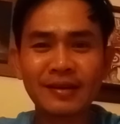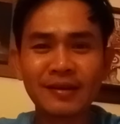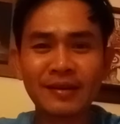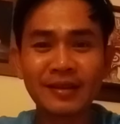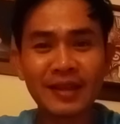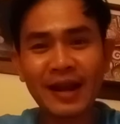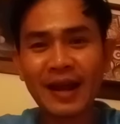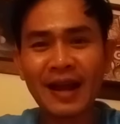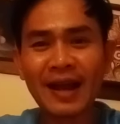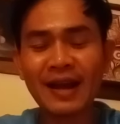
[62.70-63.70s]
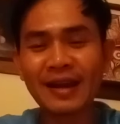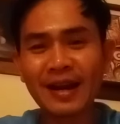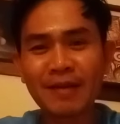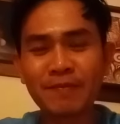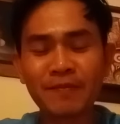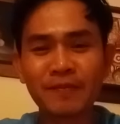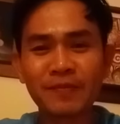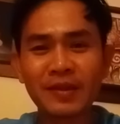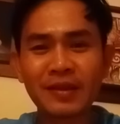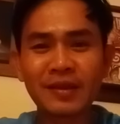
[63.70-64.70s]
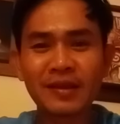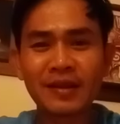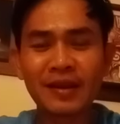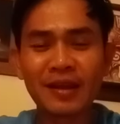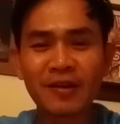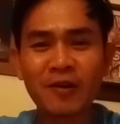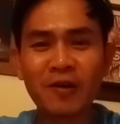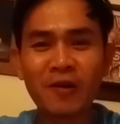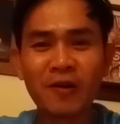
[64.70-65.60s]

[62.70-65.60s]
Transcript: หรือตีราคานะครับ แล้วก็